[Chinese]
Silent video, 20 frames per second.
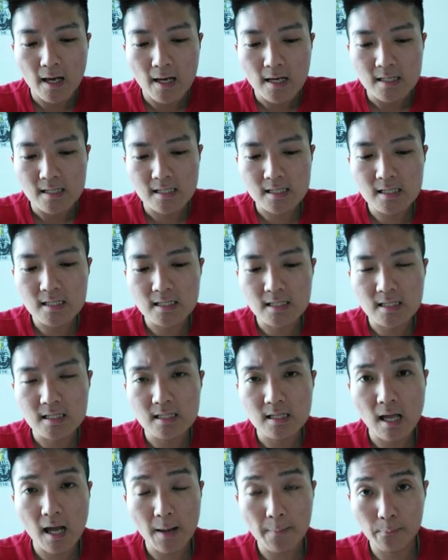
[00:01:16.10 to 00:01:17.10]
其实
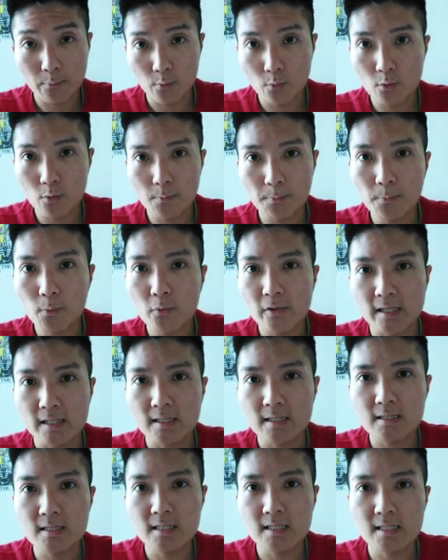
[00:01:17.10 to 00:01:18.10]
它不不一
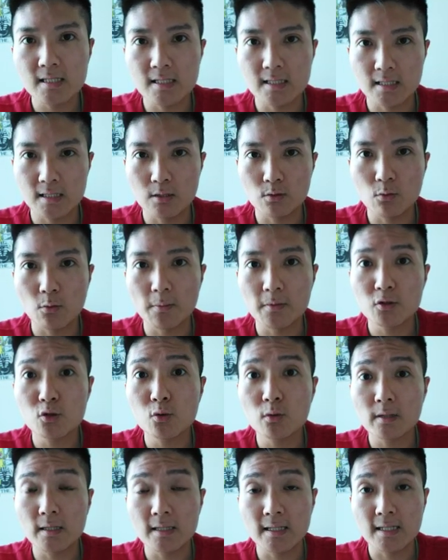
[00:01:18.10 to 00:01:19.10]
定是我们
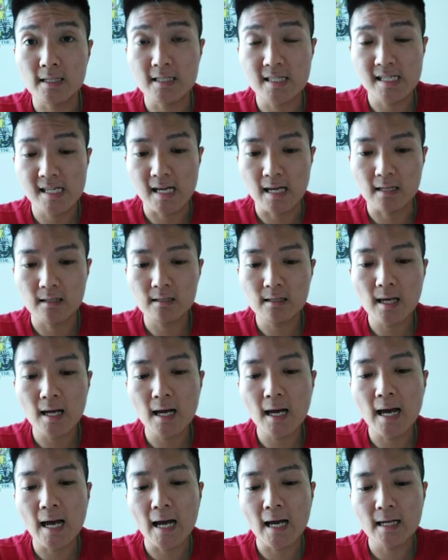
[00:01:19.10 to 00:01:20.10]
说的那个钱，它
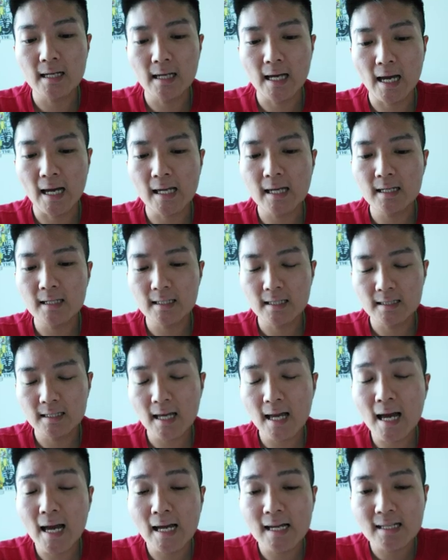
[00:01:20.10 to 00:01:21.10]
还还
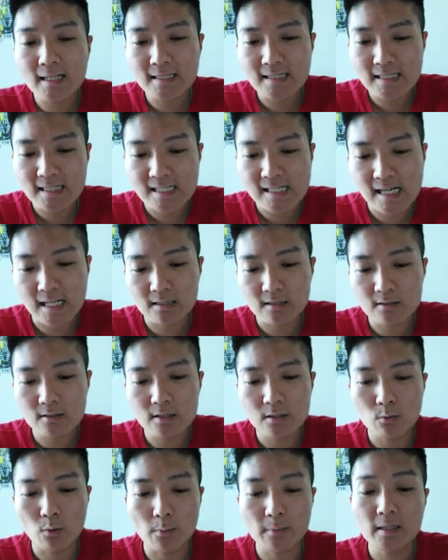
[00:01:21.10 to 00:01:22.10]
它还可以讲，就
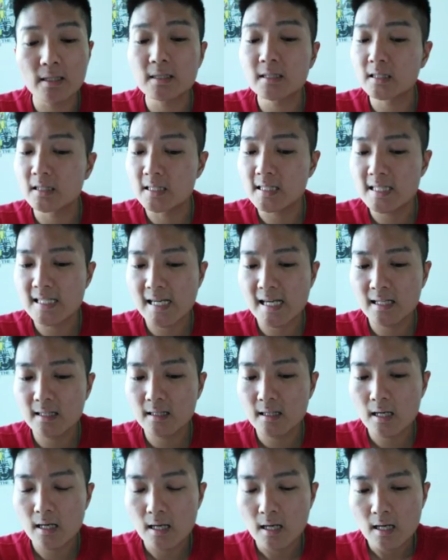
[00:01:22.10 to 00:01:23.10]
是我们的时间。
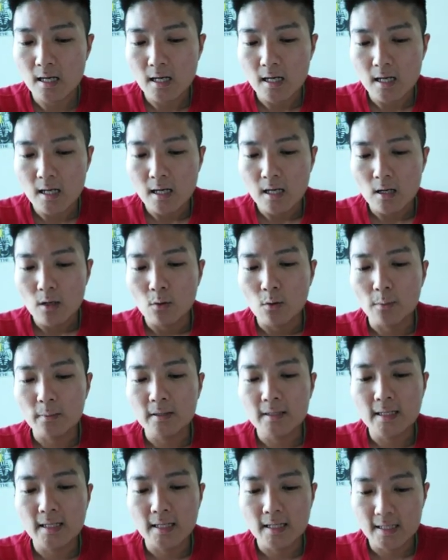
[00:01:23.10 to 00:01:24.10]
我们
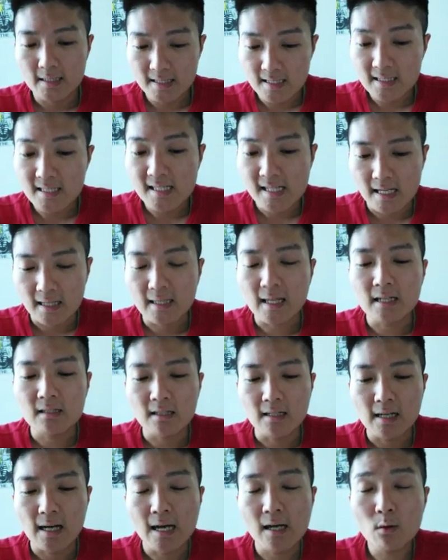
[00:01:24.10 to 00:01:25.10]
的金钱，当
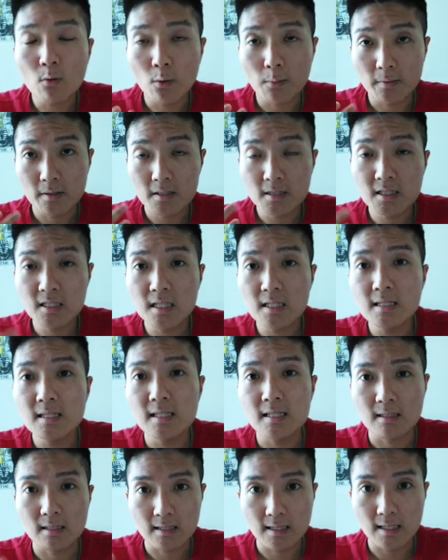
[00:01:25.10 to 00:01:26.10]
然还有我们身
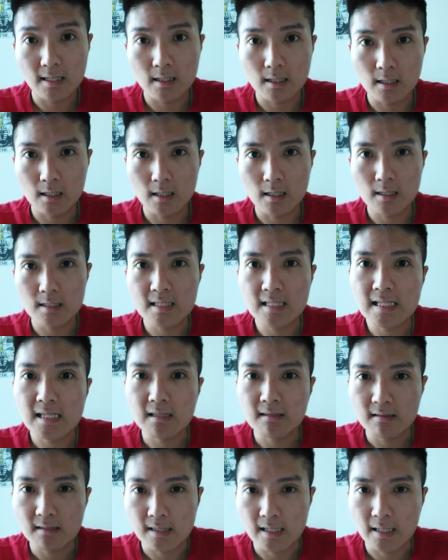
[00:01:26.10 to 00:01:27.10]
体的那个
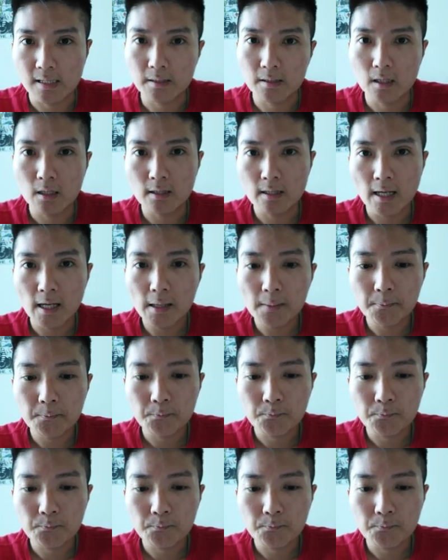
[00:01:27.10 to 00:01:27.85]
精力，OK？